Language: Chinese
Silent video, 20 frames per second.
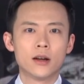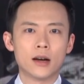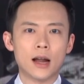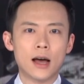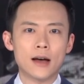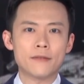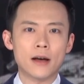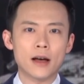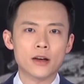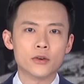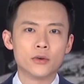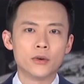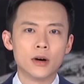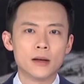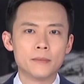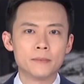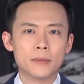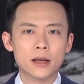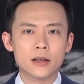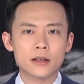拉法口
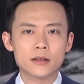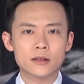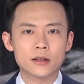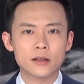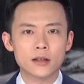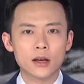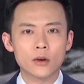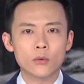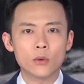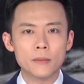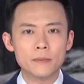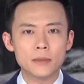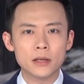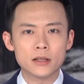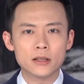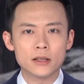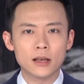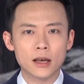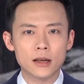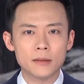岸被以色列关
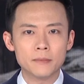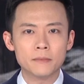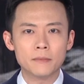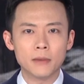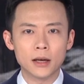闭前，